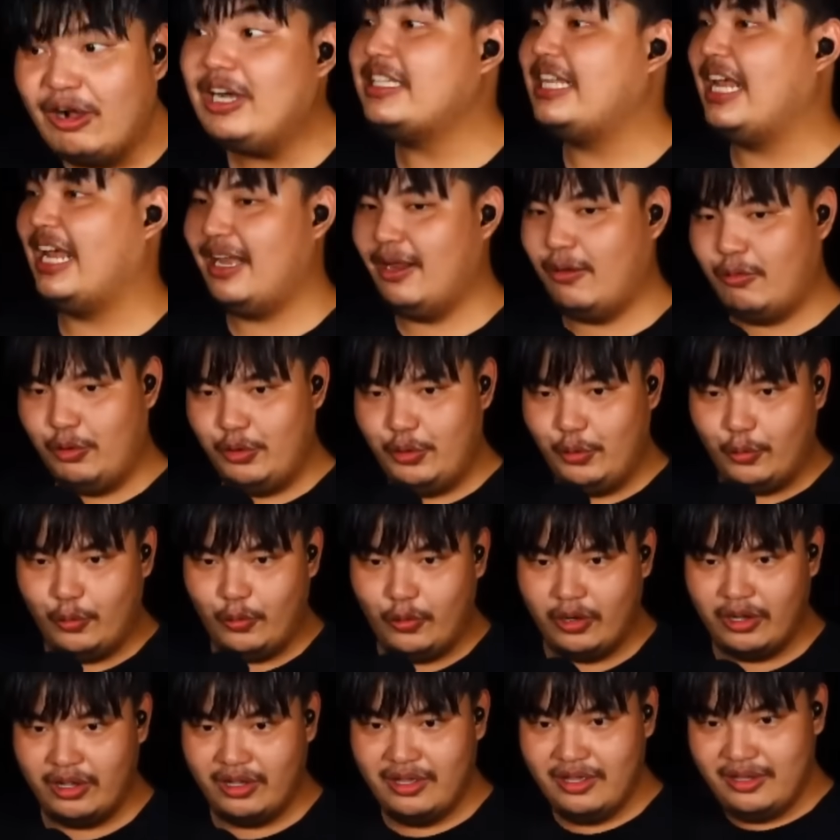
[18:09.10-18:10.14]
เขาก็เทสให้กู
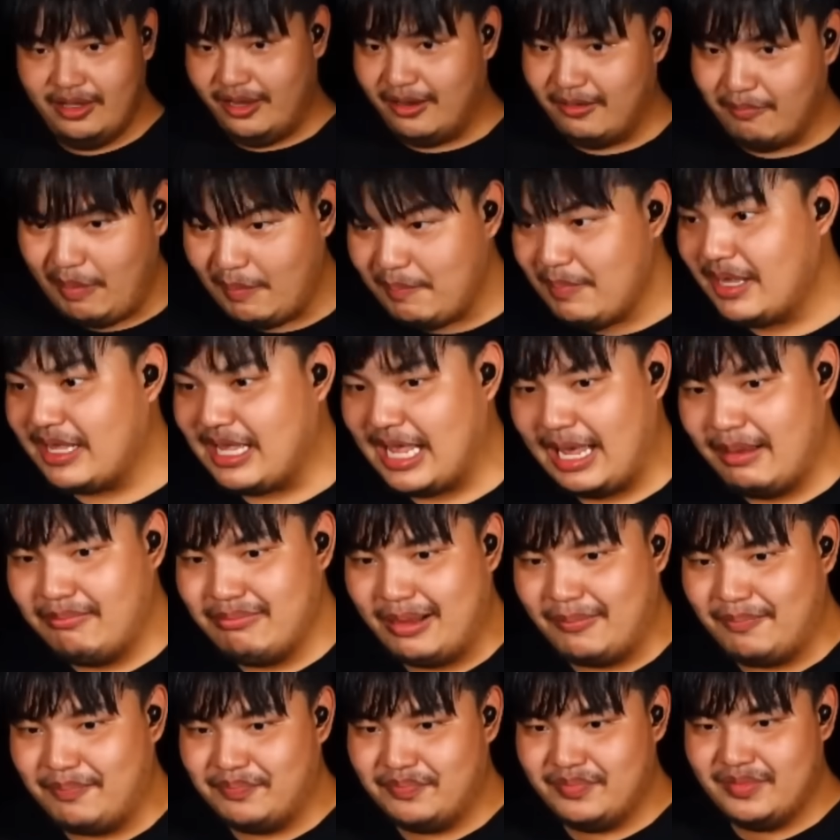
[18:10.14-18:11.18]
ดู มันมีเก
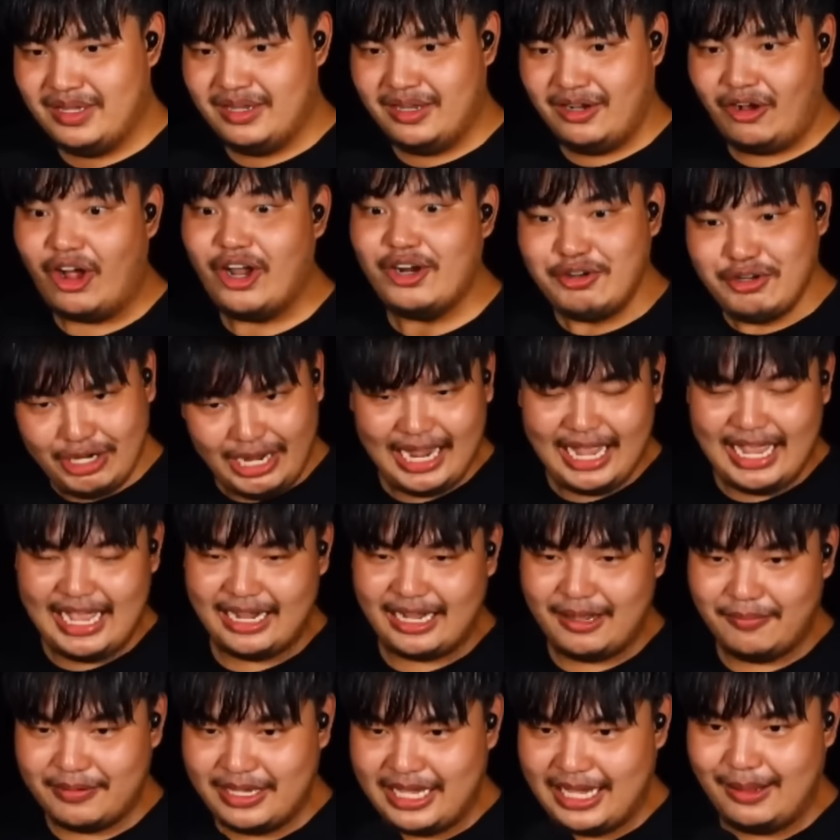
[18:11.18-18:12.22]
มแบบคอนท
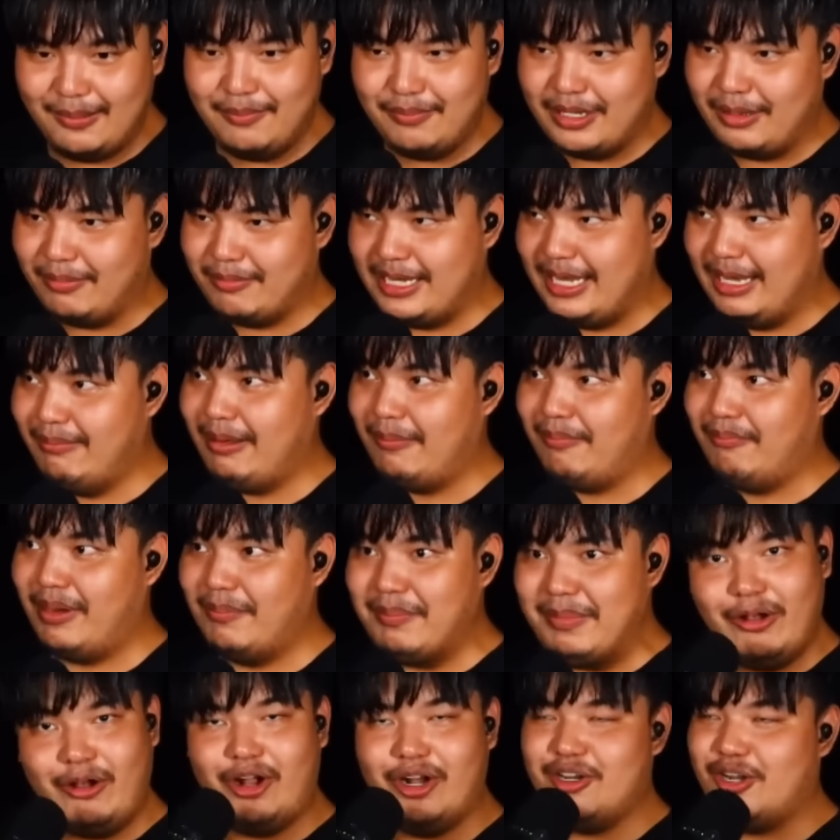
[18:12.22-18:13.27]
รากับเกมกับเกมแบ
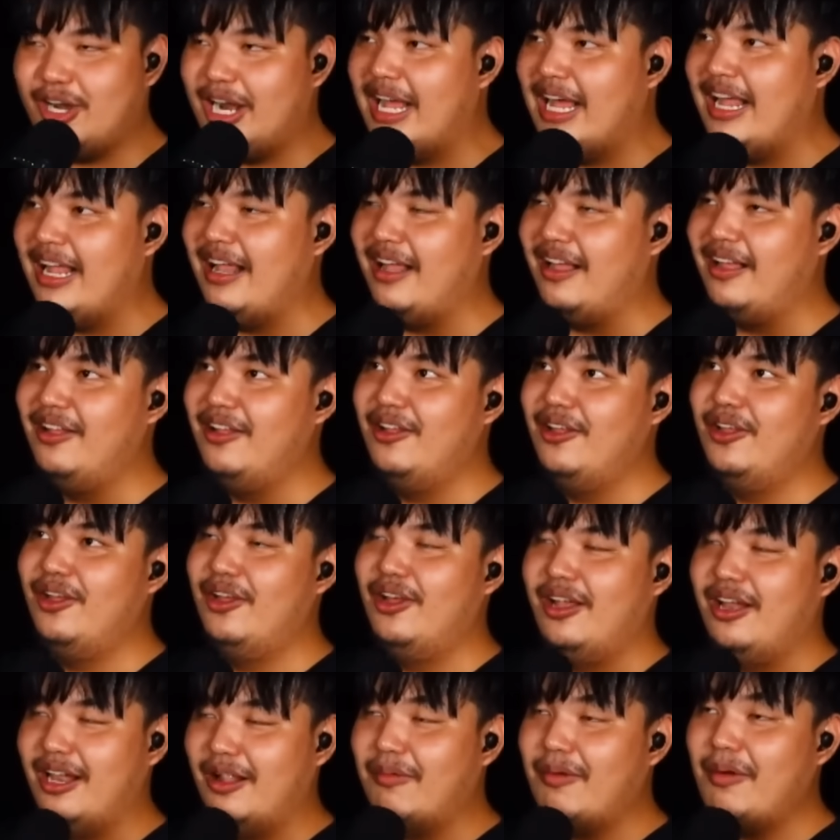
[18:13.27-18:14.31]
บมันมีคอนทรา
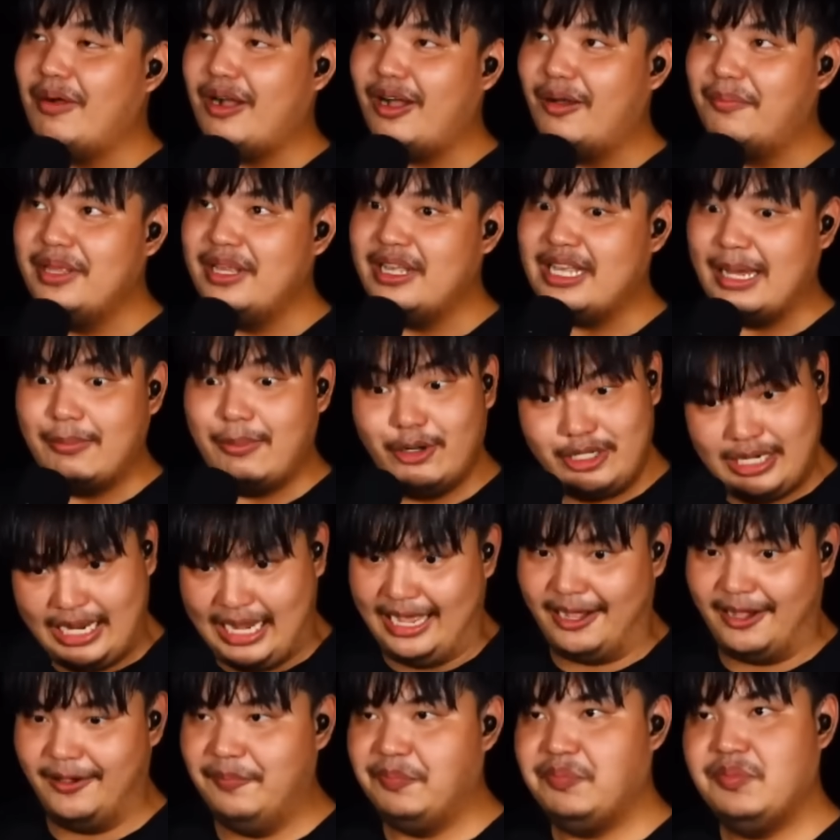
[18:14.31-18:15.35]
แล้วก็มีเกมร
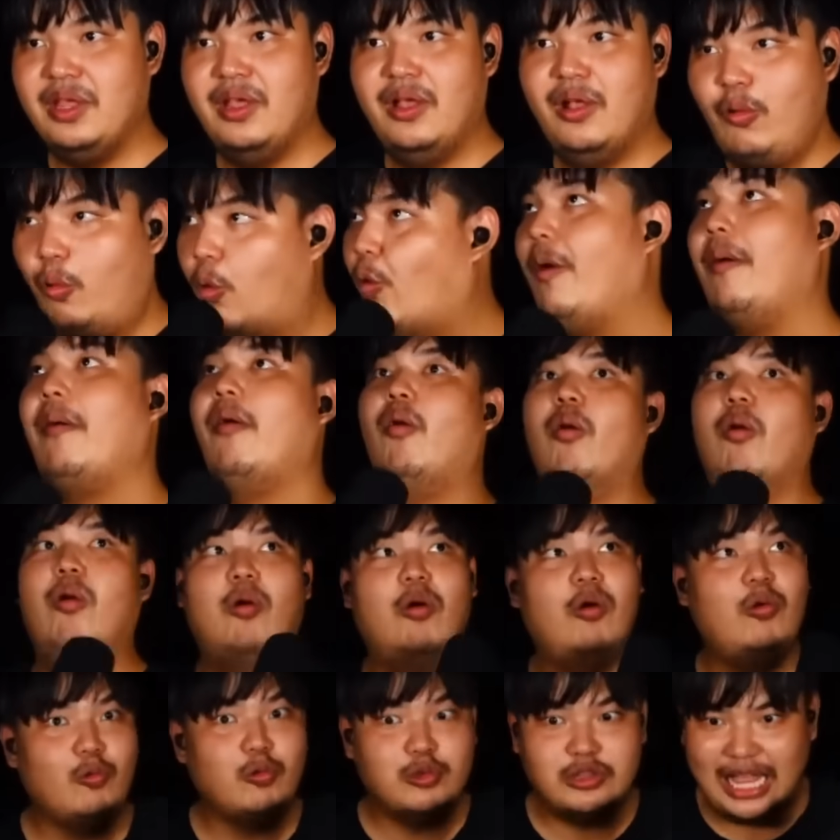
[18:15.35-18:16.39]
ถถัง กูว่า
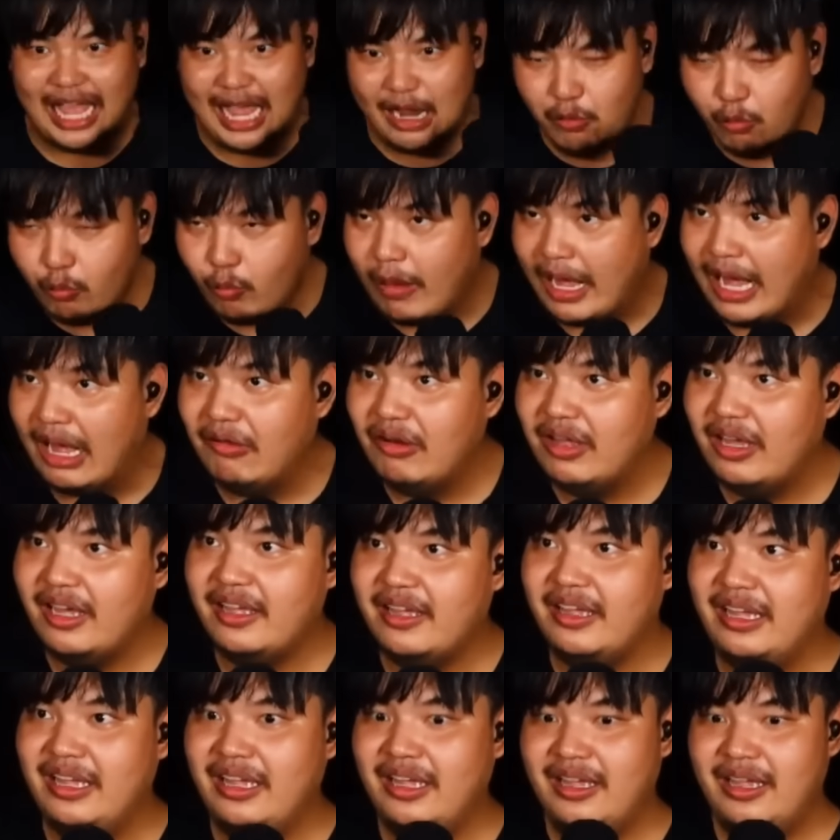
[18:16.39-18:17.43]
โอ้กูตาลูกวาว
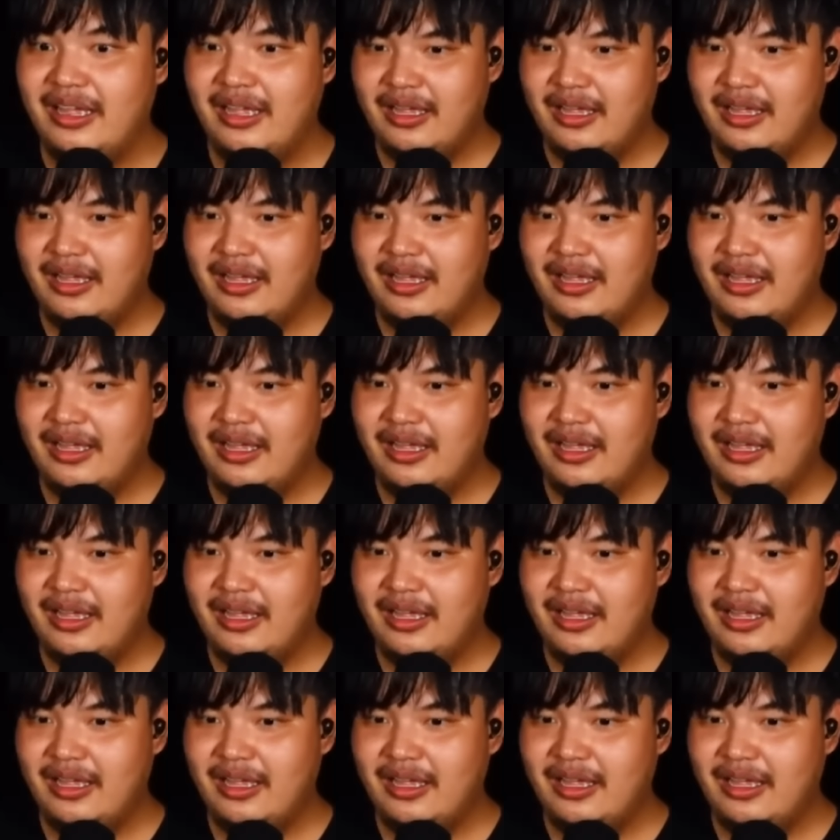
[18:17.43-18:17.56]
เลย